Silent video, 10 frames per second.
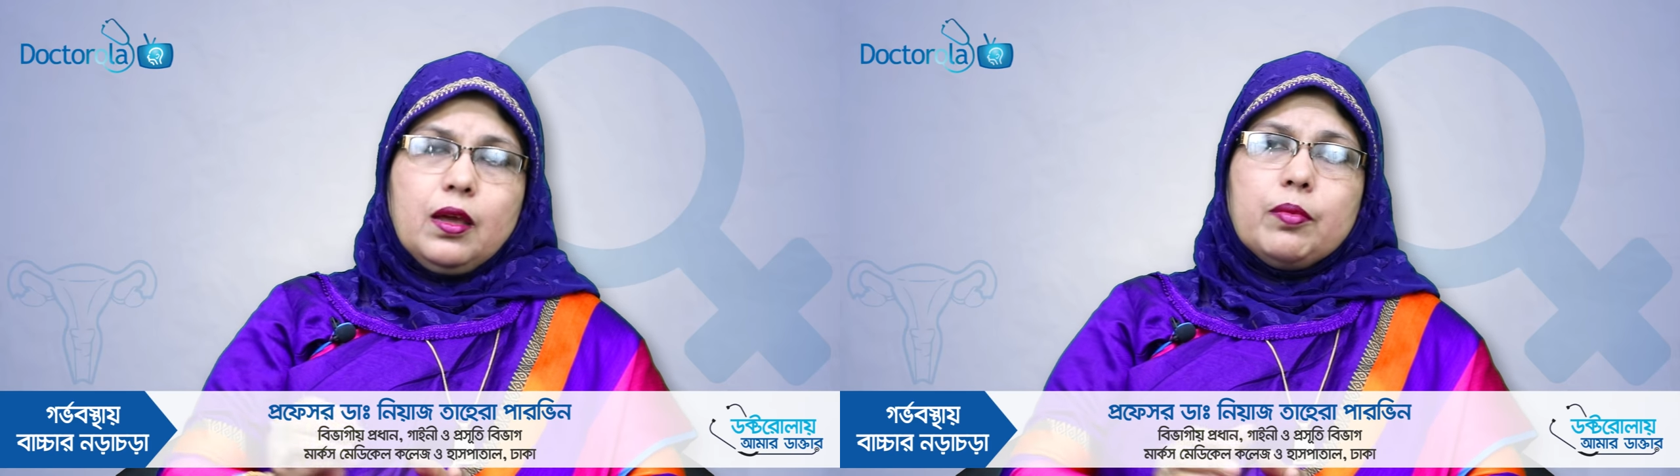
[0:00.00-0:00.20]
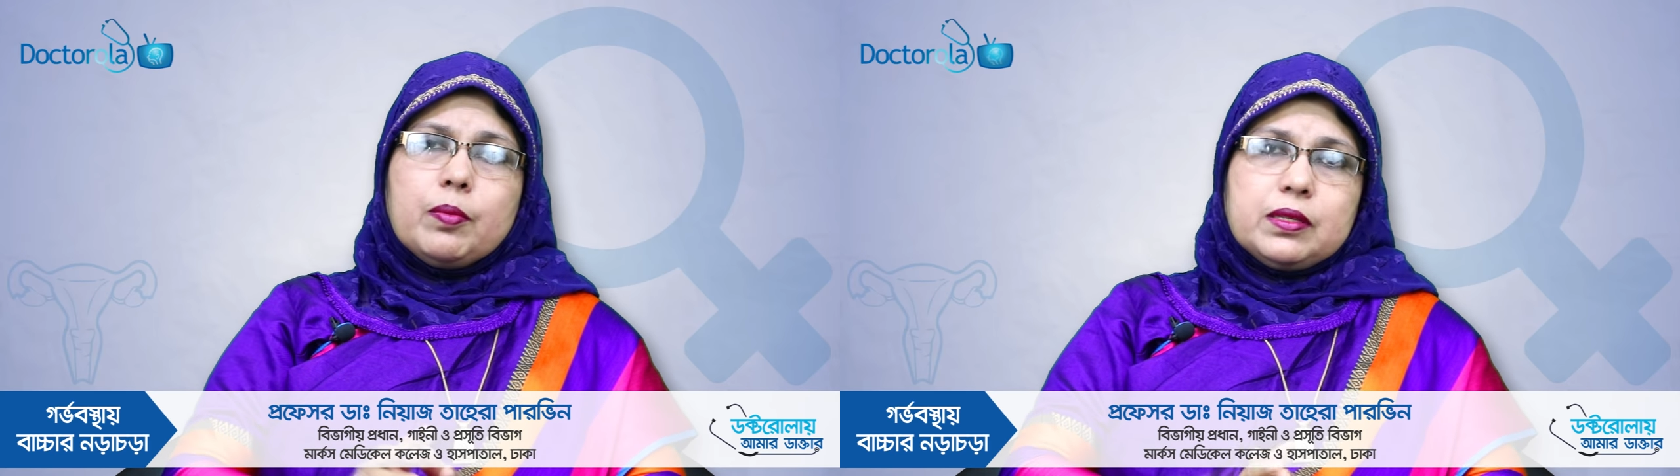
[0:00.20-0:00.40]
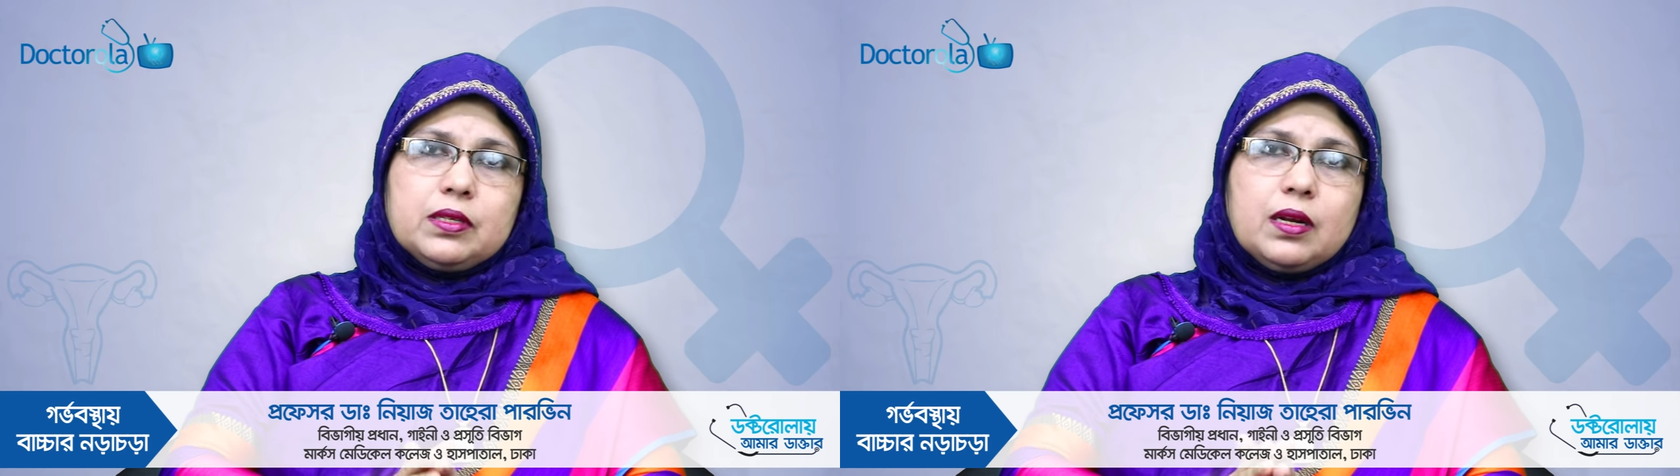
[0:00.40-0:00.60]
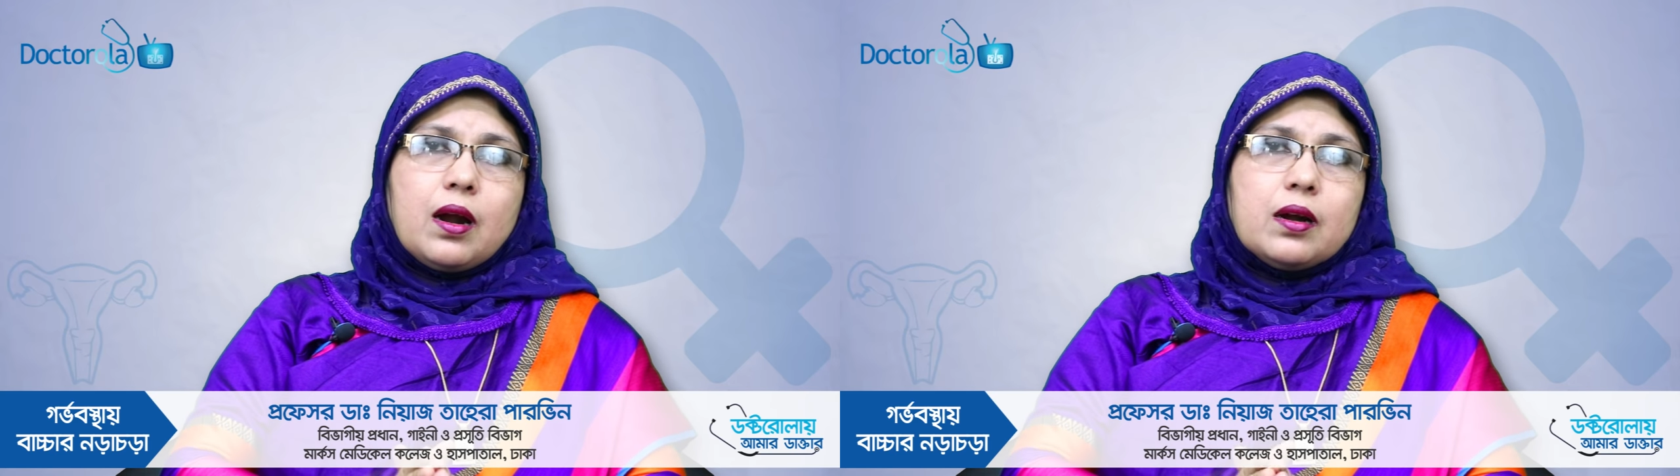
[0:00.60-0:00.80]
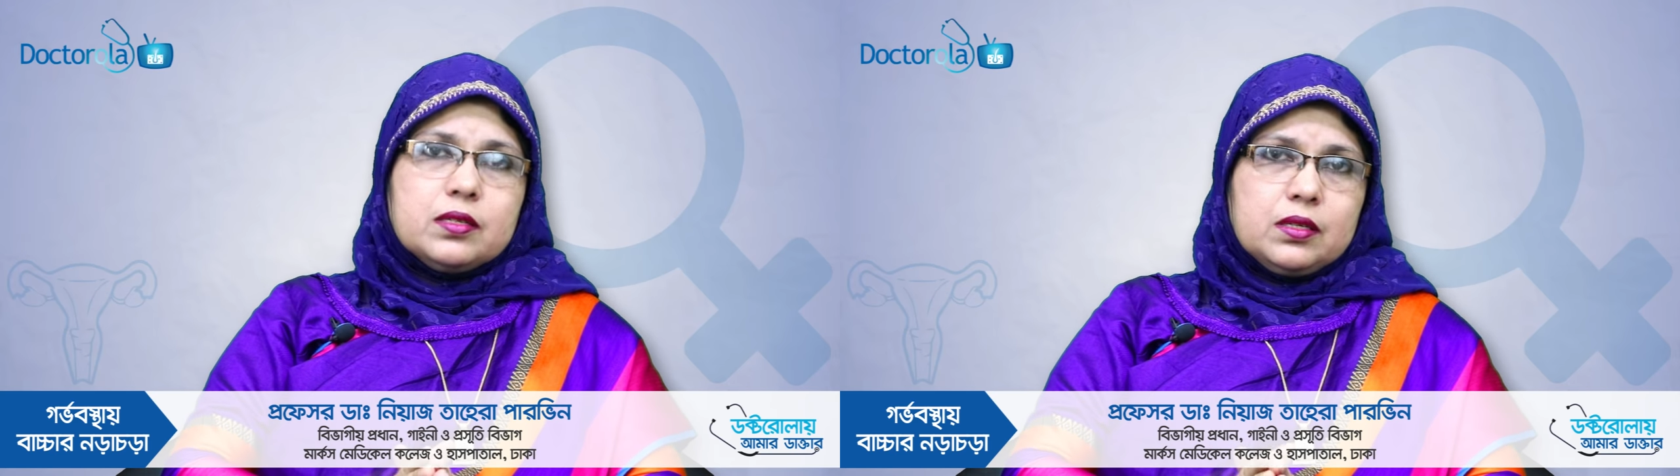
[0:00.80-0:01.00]
আমরা বাচ্চার
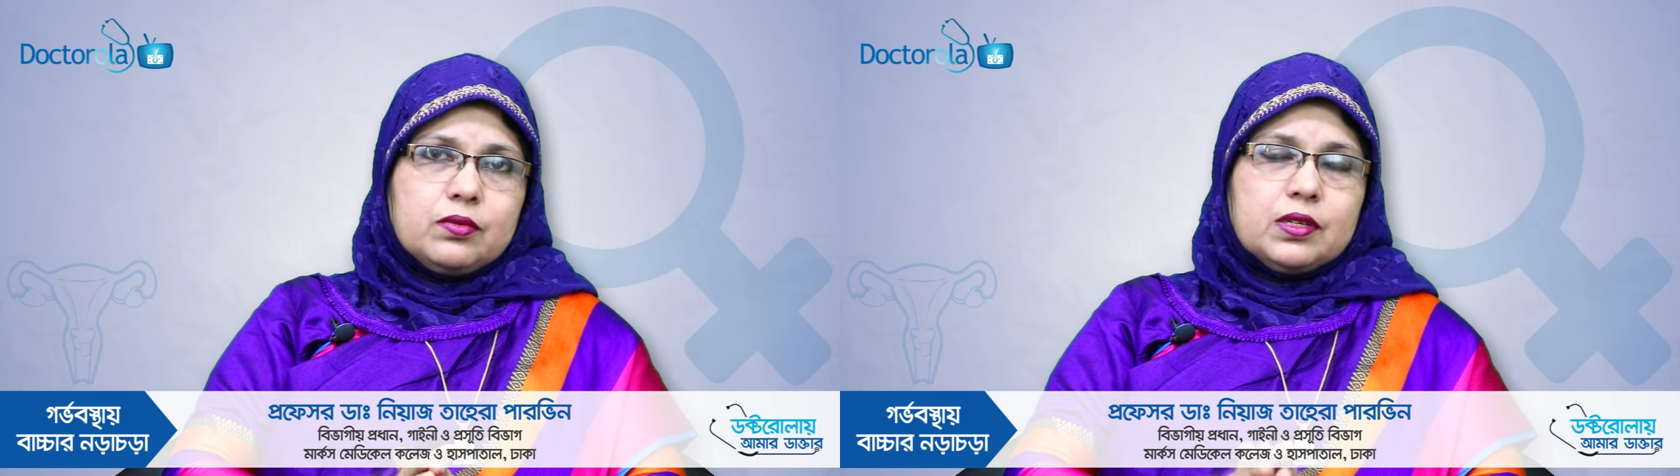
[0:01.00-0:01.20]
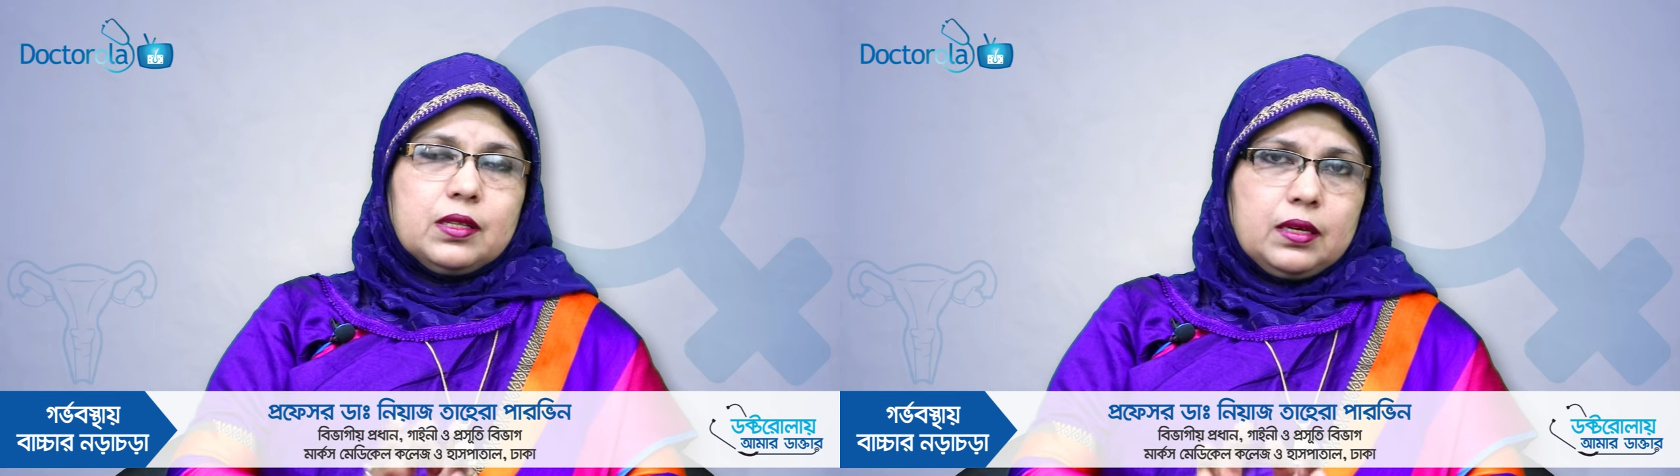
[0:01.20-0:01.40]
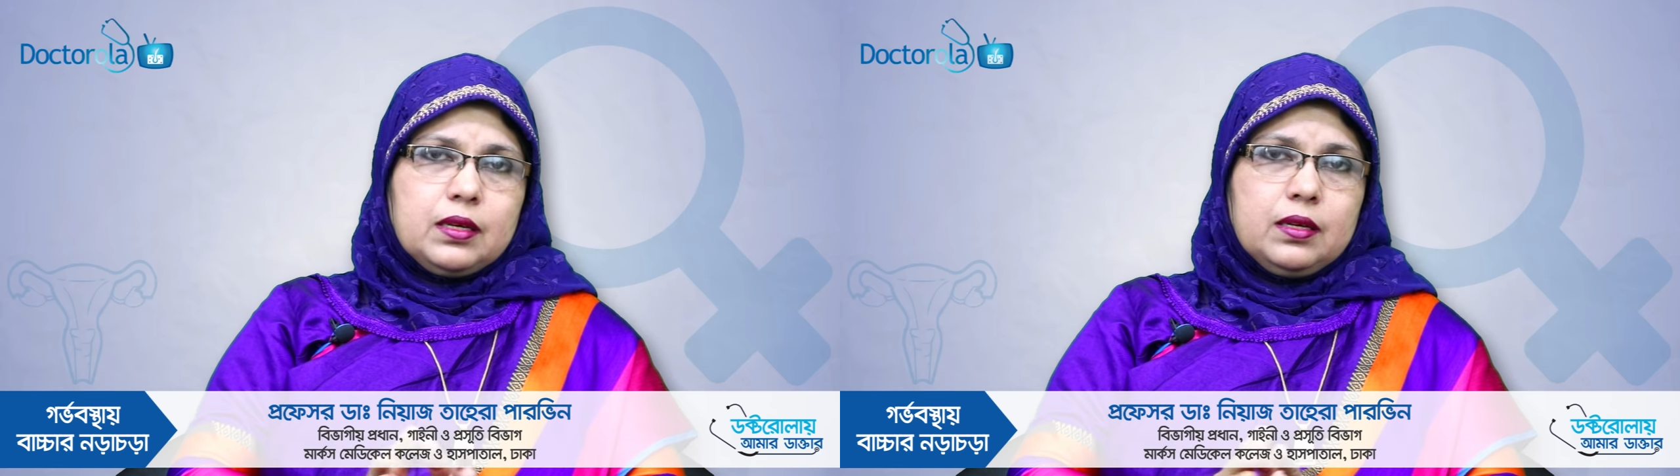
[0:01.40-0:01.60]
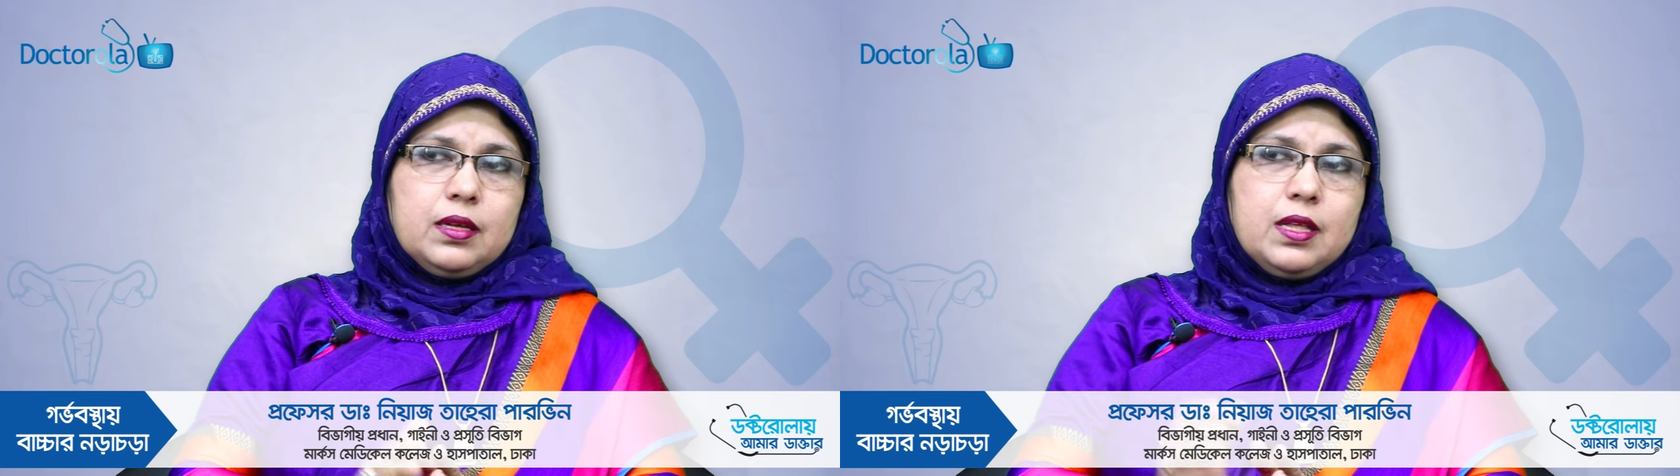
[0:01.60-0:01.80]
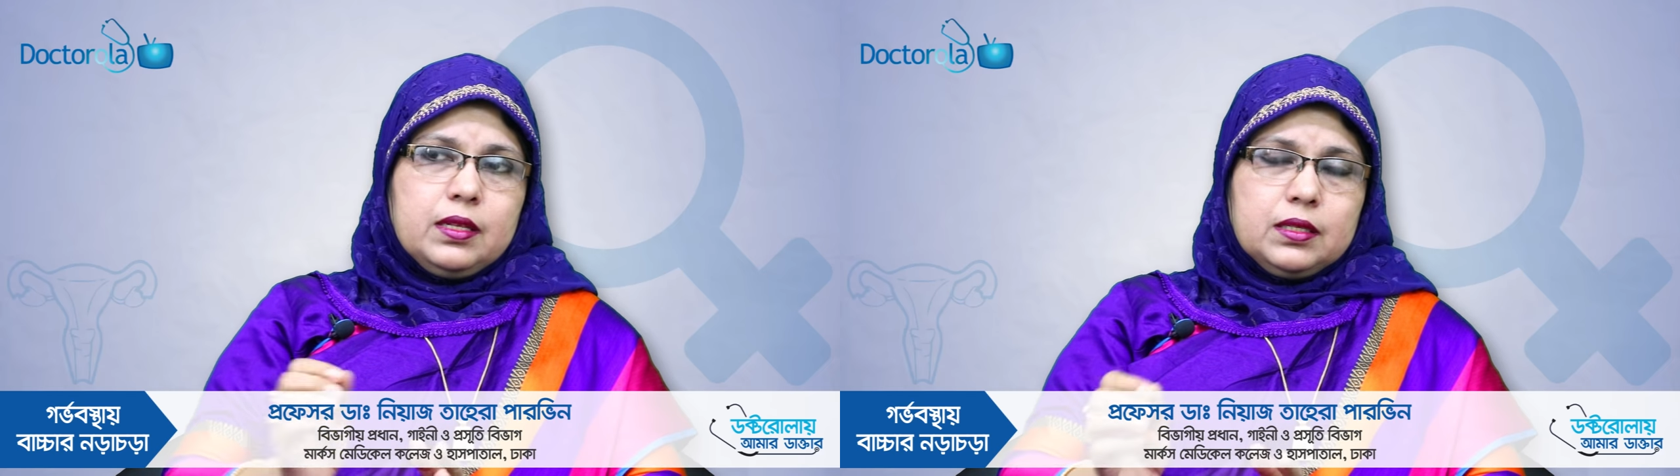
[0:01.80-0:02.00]
হার্ট সাউন্ডটা দেখি
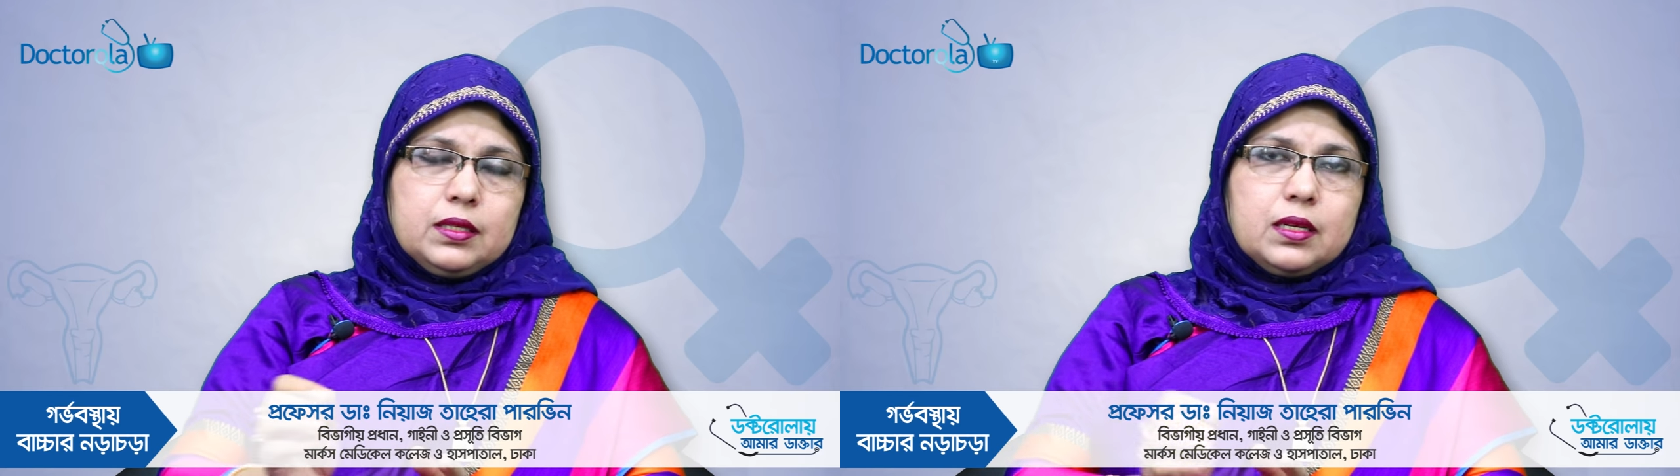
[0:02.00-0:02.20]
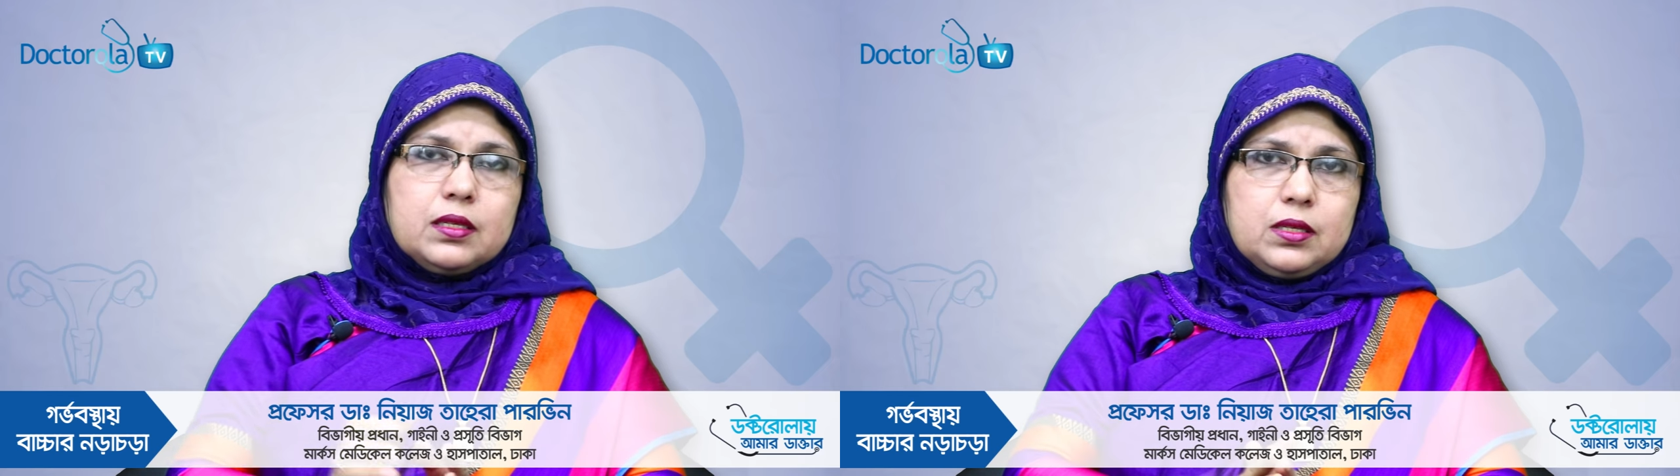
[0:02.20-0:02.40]
যেটা